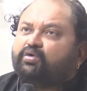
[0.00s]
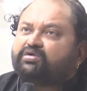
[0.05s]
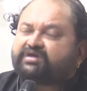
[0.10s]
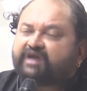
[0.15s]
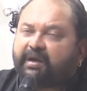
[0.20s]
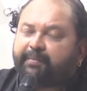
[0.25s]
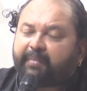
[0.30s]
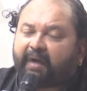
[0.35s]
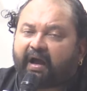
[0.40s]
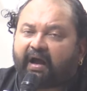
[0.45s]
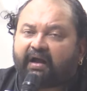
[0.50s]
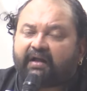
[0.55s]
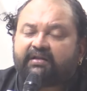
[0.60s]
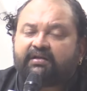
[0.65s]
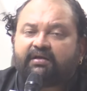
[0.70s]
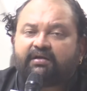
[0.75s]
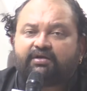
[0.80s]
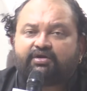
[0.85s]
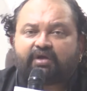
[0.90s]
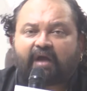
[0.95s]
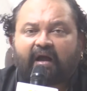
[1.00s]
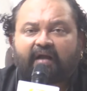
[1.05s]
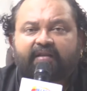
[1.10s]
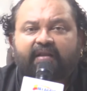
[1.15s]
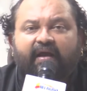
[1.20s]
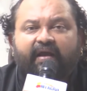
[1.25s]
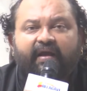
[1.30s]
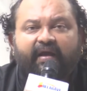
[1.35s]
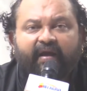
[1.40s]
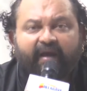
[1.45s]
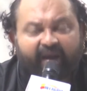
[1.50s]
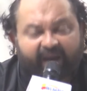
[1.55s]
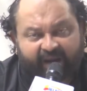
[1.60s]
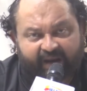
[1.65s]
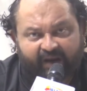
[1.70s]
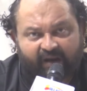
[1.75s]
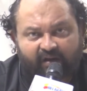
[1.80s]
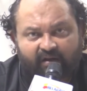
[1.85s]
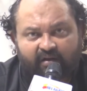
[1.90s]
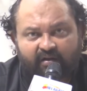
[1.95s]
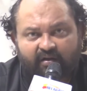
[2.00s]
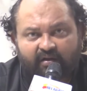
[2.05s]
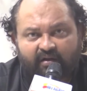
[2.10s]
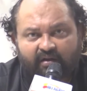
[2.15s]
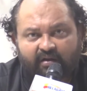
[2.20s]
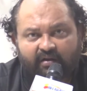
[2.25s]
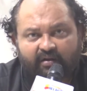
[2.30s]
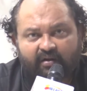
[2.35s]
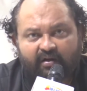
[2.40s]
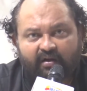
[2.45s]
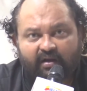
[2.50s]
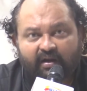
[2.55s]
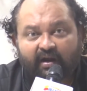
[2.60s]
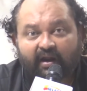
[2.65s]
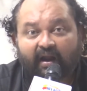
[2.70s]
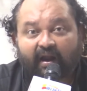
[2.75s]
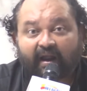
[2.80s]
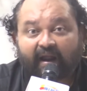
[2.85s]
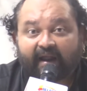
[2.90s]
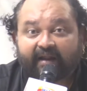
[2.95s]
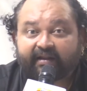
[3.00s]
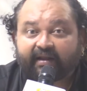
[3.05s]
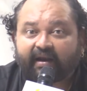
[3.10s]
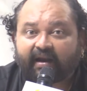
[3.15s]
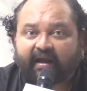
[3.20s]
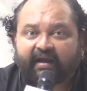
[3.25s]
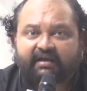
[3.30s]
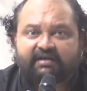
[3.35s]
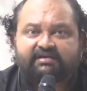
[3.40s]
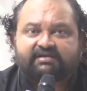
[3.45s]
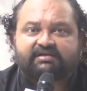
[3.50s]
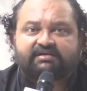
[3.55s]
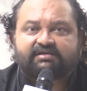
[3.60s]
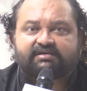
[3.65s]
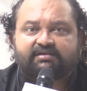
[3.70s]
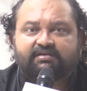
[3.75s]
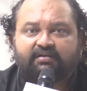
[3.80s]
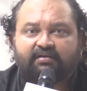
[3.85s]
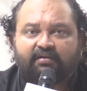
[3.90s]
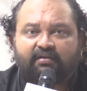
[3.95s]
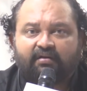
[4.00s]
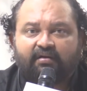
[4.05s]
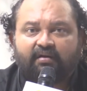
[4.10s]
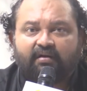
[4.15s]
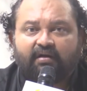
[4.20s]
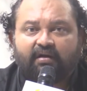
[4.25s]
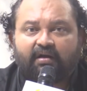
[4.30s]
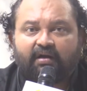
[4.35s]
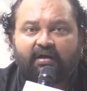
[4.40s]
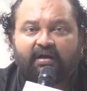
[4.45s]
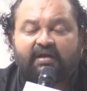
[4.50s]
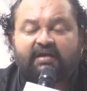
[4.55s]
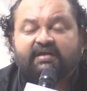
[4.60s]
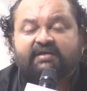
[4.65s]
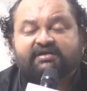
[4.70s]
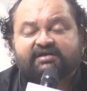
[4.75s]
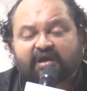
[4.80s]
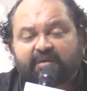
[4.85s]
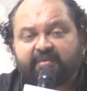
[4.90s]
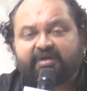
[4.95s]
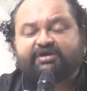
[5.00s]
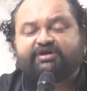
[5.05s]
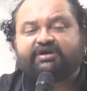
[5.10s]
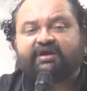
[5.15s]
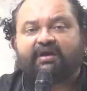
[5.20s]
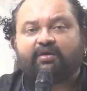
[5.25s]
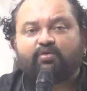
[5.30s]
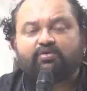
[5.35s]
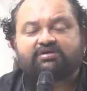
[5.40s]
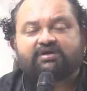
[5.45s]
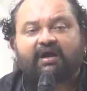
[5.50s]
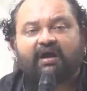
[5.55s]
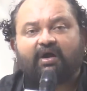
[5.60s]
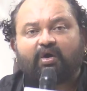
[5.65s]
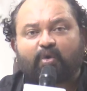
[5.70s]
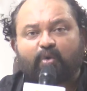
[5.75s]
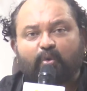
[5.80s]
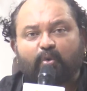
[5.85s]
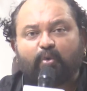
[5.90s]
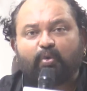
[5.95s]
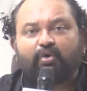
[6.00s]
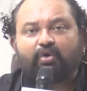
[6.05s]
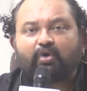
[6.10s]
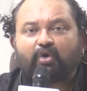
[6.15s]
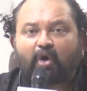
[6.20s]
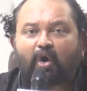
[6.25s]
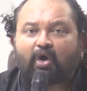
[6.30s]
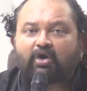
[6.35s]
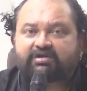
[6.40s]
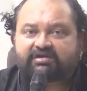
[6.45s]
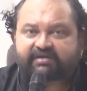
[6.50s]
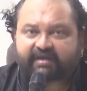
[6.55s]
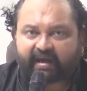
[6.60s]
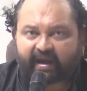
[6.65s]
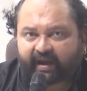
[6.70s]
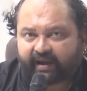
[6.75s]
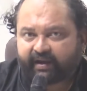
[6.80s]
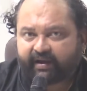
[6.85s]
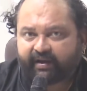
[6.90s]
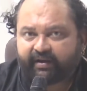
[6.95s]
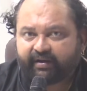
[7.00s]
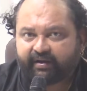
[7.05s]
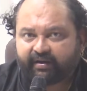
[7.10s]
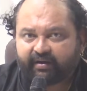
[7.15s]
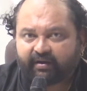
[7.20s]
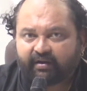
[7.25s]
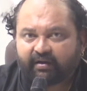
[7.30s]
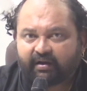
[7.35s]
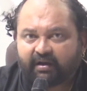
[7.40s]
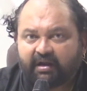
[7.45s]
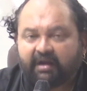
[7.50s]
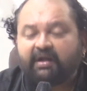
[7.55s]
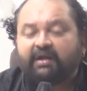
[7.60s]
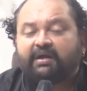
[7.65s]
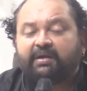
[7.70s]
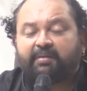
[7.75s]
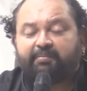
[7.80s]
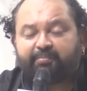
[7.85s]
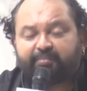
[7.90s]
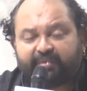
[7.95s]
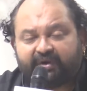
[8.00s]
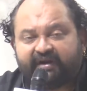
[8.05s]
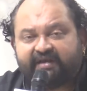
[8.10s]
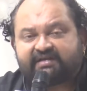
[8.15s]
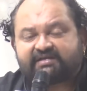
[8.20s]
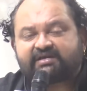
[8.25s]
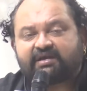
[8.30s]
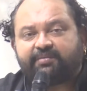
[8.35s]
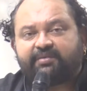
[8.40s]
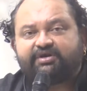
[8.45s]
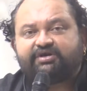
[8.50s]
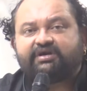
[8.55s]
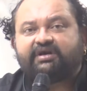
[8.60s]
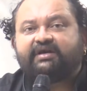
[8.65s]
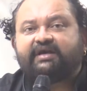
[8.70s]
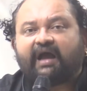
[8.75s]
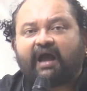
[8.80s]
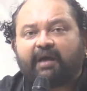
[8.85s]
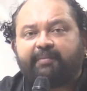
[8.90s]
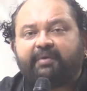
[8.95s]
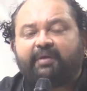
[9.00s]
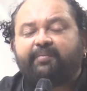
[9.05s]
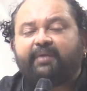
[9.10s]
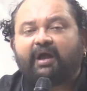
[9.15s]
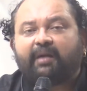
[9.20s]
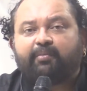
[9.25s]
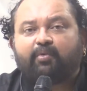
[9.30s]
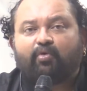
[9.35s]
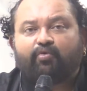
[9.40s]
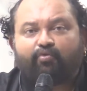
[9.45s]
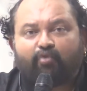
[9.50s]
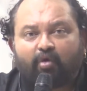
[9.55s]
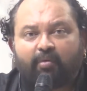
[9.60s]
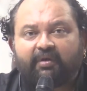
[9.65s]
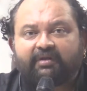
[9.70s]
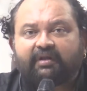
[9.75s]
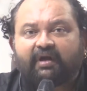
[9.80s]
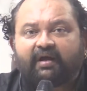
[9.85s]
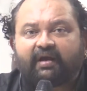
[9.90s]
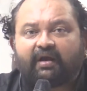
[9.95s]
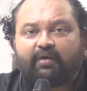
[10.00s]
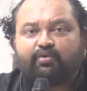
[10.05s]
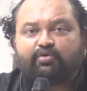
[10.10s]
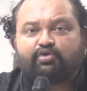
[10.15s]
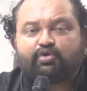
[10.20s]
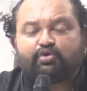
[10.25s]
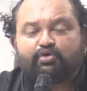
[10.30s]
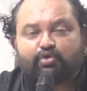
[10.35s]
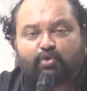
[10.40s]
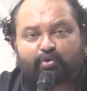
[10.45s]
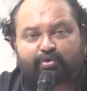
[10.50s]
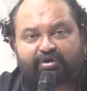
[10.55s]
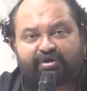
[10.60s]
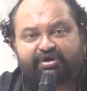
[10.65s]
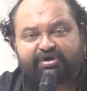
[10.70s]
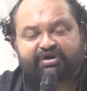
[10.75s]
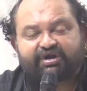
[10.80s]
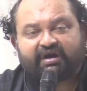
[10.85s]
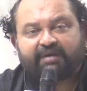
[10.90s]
उसके बाद आता है ए एनालाइज समझिए उसका रूट कॉज क्या है प्लीज समझिए यहां पे मैं आपको वो बता रहा हूं जो ज्योतिष